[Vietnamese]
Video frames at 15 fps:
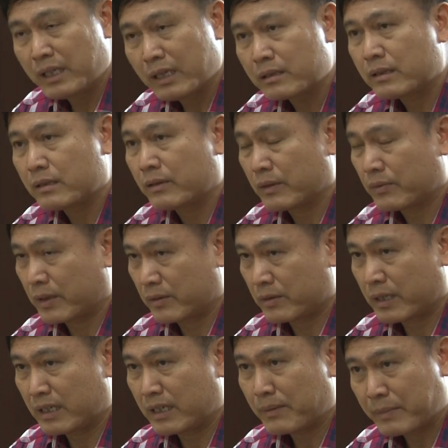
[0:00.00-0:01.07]
nhiên thì để phải nói
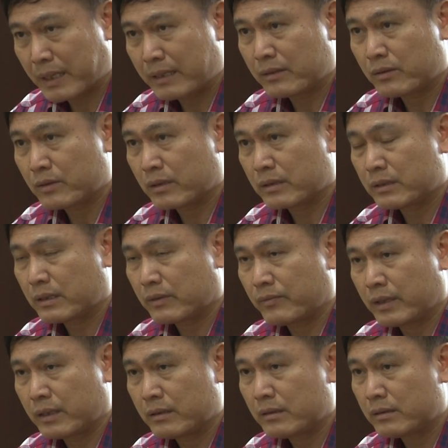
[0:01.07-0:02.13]
đến năm nay tôi nói rằng
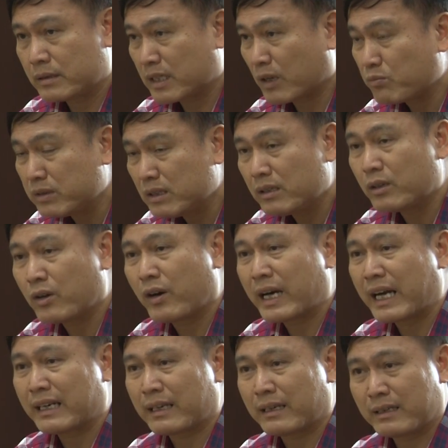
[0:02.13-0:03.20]
với trong những lúc khó
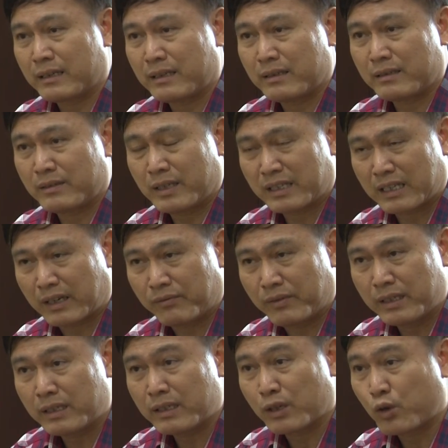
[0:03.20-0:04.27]
khăn này thì hình ảnh v
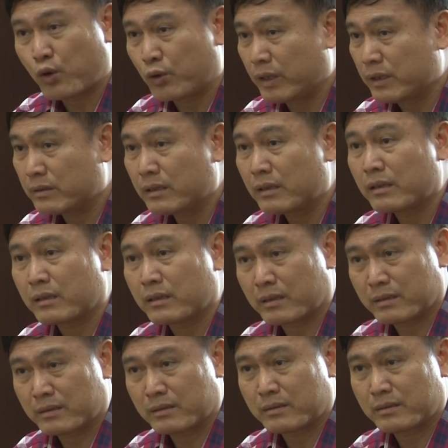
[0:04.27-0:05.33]
lại nổ lên rất là
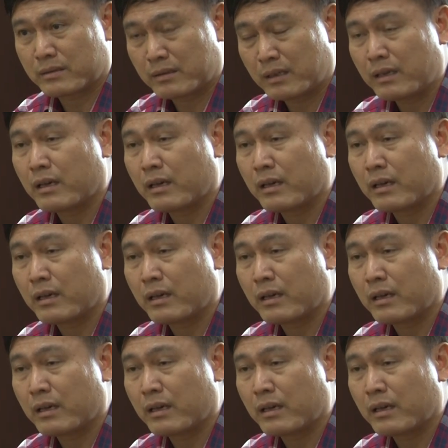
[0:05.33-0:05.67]
rất